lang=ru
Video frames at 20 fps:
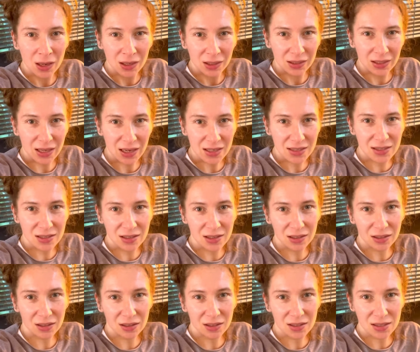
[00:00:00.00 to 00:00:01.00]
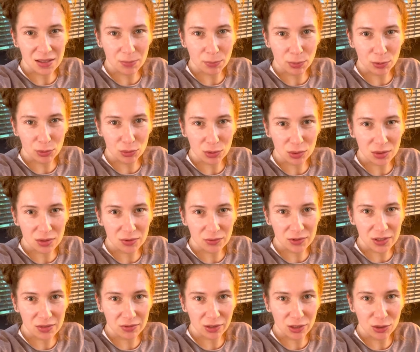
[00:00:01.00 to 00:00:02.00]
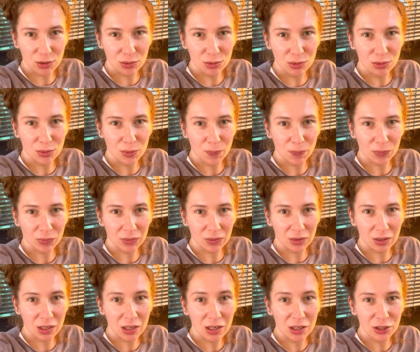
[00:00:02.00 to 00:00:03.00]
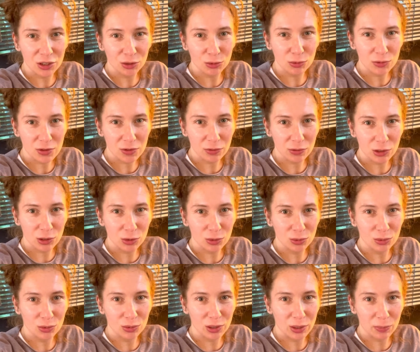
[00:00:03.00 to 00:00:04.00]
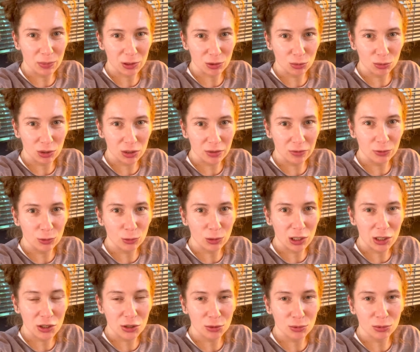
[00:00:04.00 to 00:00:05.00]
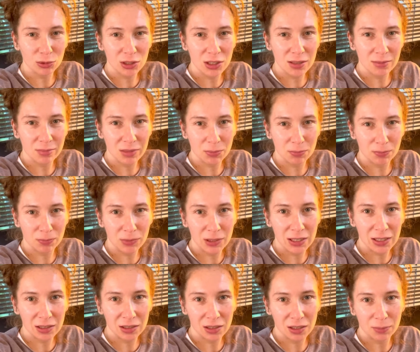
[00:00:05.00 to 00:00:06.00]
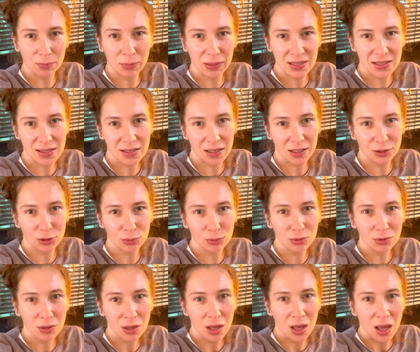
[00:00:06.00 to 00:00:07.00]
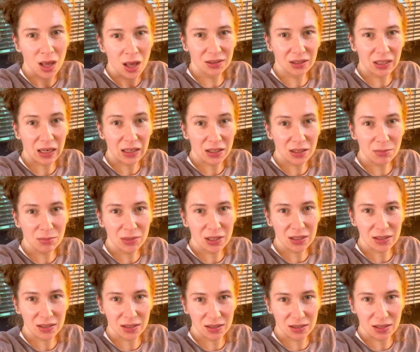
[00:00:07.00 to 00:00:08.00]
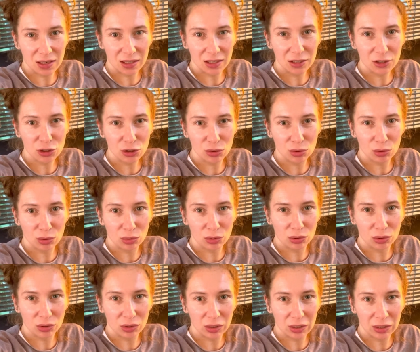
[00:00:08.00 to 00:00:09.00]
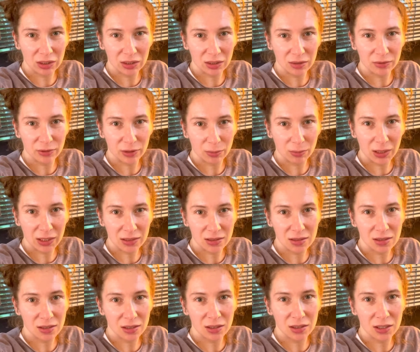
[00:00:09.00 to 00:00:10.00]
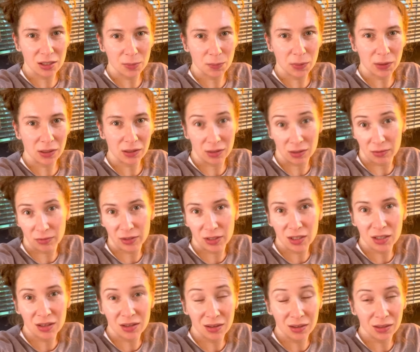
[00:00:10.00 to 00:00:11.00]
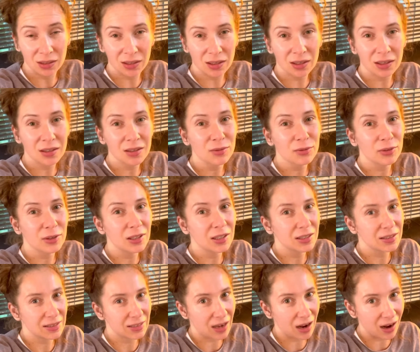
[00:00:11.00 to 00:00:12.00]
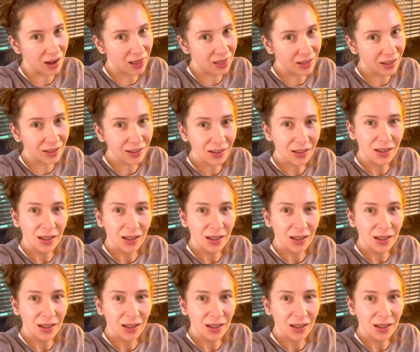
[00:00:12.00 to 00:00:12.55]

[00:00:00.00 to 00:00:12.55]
я сделала запрос в свою клинику, в свою репродуктивную клинику, где мы делали подсадку. Они мне сказали, что эта информация типа конфиди... конфиденциальная,